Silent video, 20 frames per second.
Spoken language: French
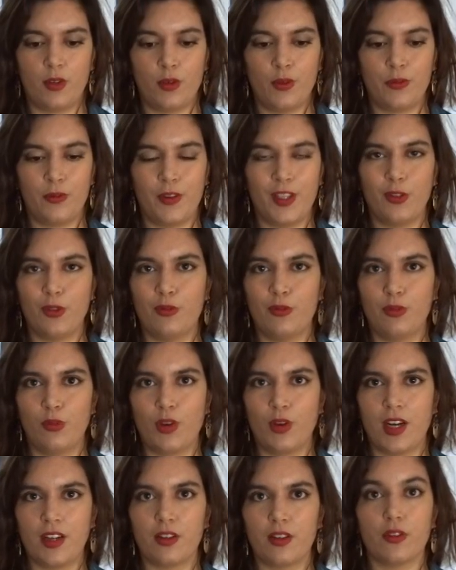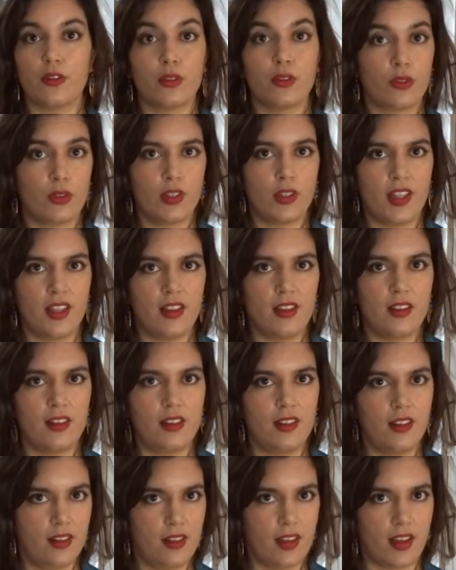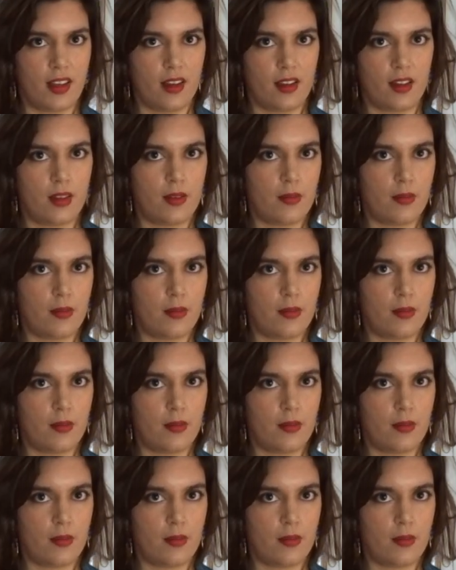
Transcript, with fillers: le fait de vouloir sonner littéraire.